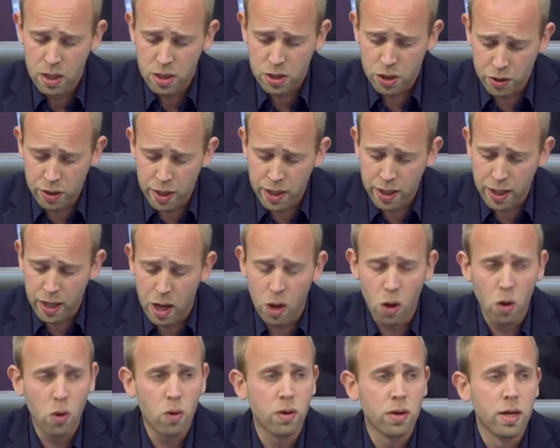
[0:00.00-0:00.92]
sondern
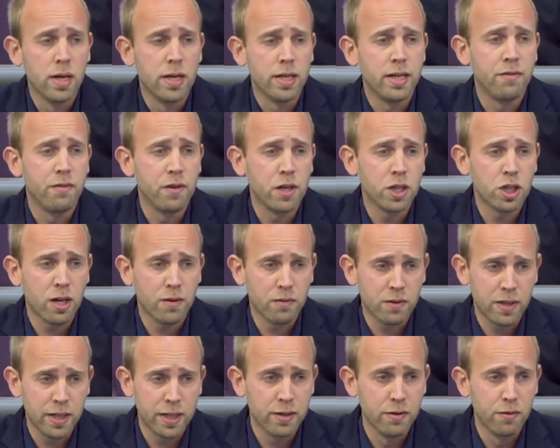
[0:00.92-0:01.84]
auch die
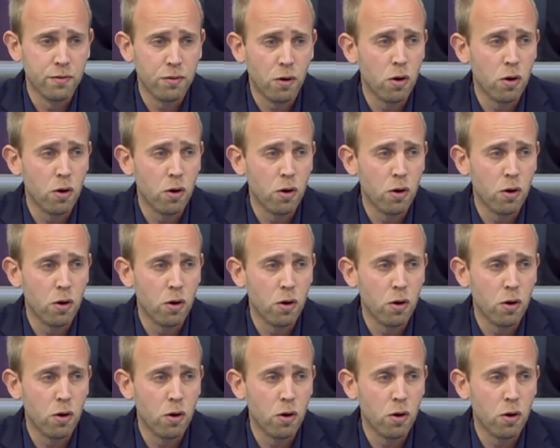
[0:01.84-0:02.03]
wirtschaftlichen